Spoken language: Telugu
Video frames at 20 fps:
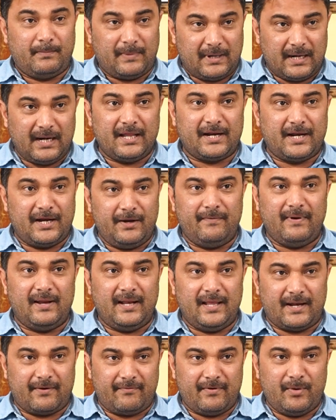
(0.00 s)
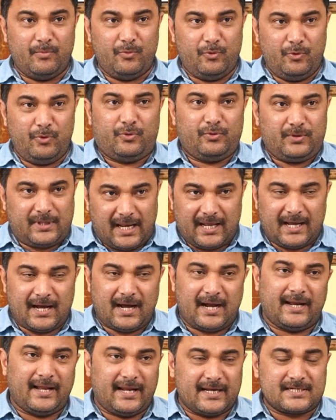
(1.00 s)
మరలా రెండు వేల ఇరవై మూడు
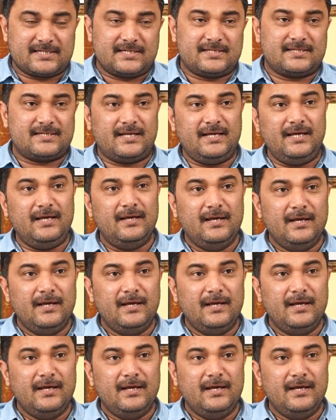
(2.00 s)
తెలంగాణ ఎలక్షన్స్కి